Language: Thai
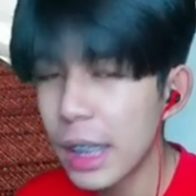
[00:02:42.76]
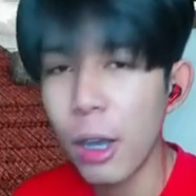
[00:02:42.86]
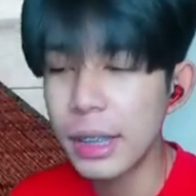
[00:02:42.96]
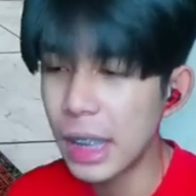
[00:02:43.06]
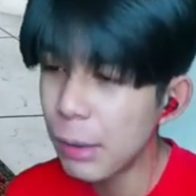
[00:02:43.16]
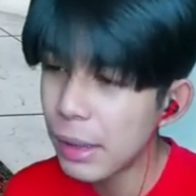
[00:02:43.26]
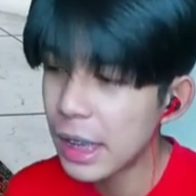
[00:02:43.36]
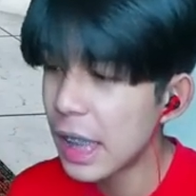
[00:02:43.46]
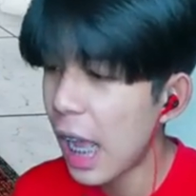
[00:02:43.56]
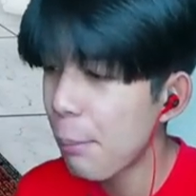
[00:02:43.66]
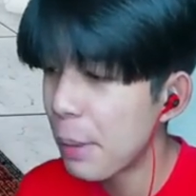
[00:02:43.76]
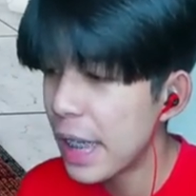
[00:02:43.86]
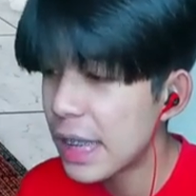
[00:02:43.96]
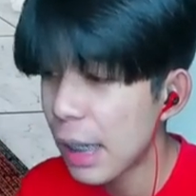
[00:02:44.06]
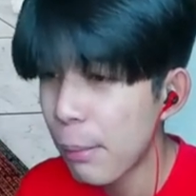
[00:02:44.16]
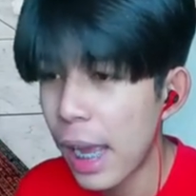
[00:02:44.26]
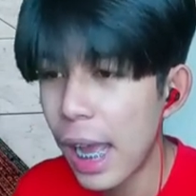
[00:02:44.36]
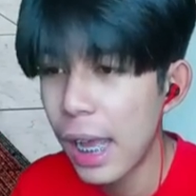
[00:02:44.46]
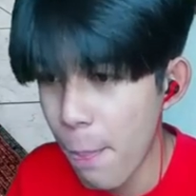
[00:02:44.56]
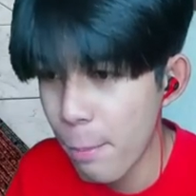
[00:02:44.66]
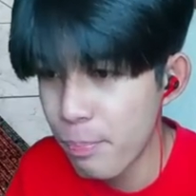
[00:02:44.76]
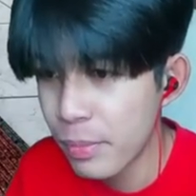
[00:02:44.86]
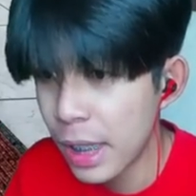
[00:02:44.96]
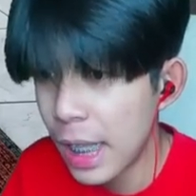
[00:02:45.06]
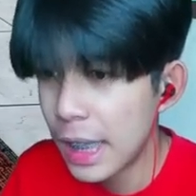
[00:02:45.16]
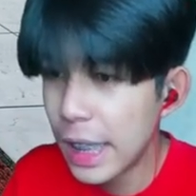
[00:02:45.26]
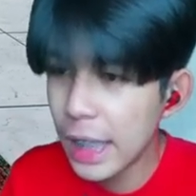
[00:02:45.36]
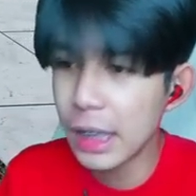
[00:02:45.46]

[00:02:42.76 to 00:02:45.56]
คอนเทนต์ในวันนี้นะครับพี่จะมาเล่น